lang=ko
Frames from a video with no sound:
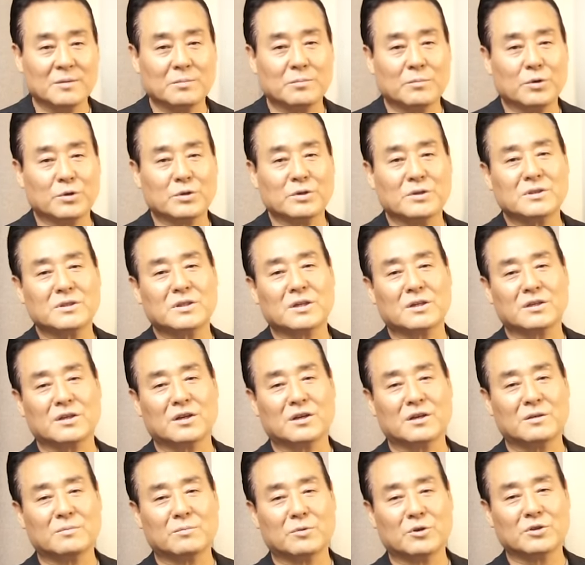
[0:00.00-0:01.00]
모든
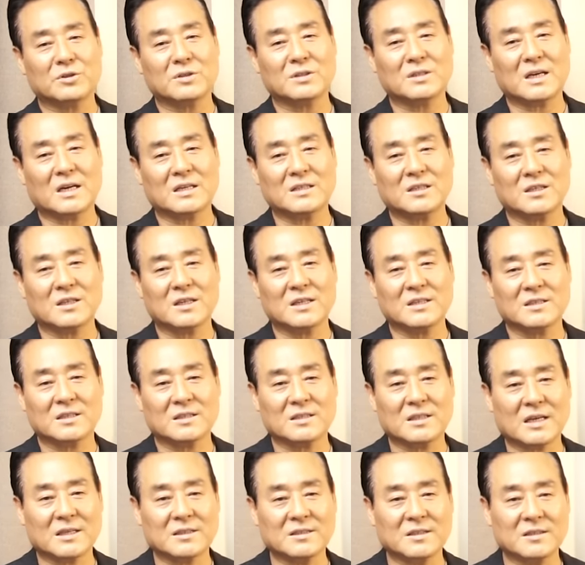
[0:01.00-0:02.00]
성경을 모든
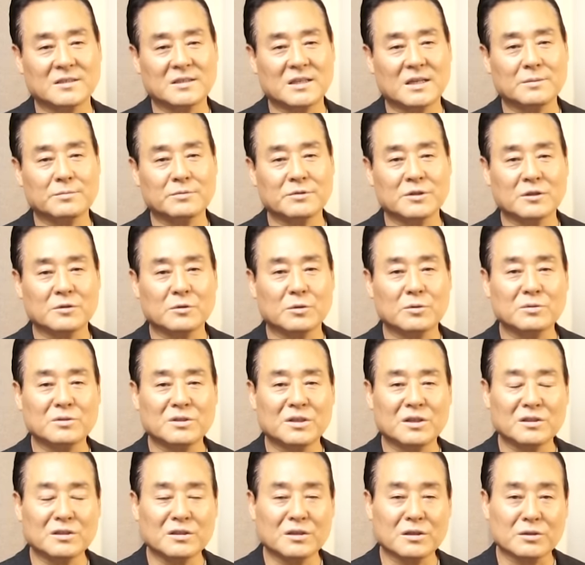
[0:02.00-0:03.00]
가정에서 다섯 살부터
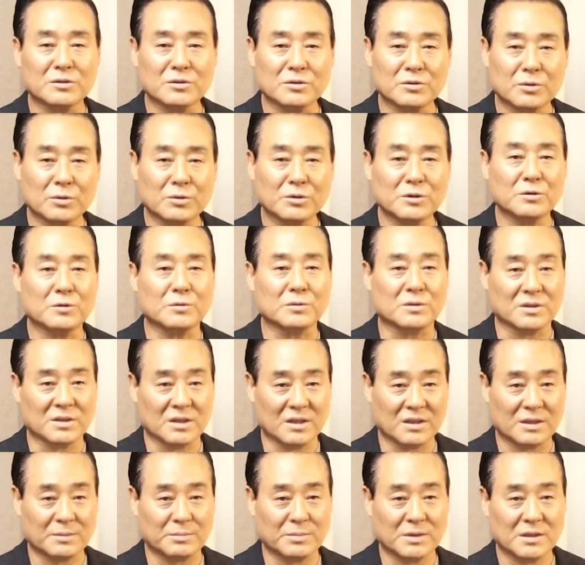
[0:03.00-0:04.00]
통성경 스토리로
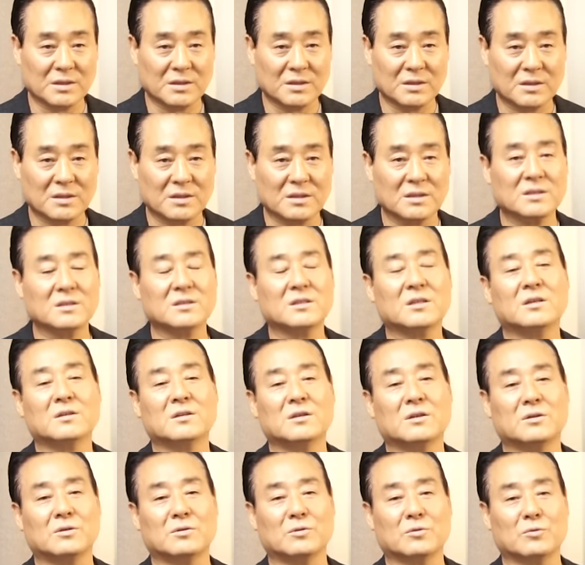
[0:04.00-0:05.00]
듣게 되면
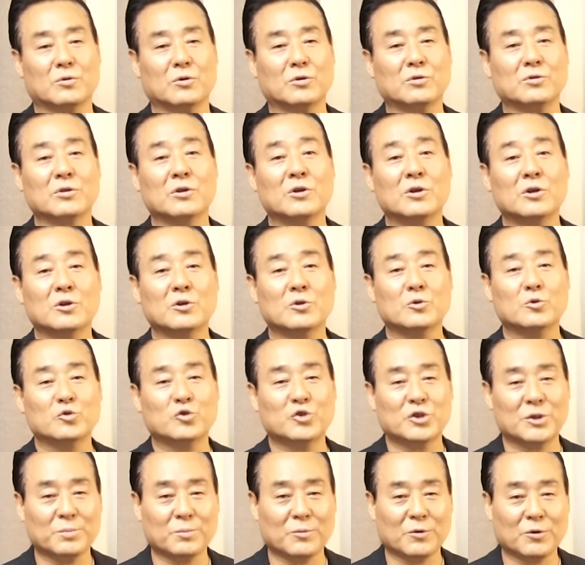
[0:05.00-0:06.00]
성경은 곧
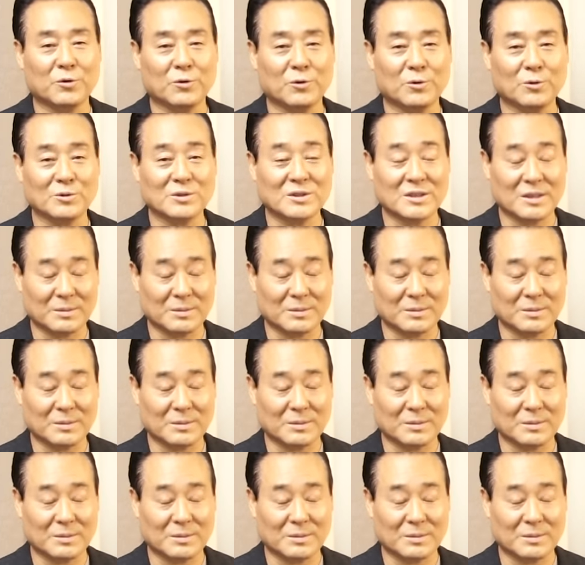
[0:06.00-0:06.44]
쉽고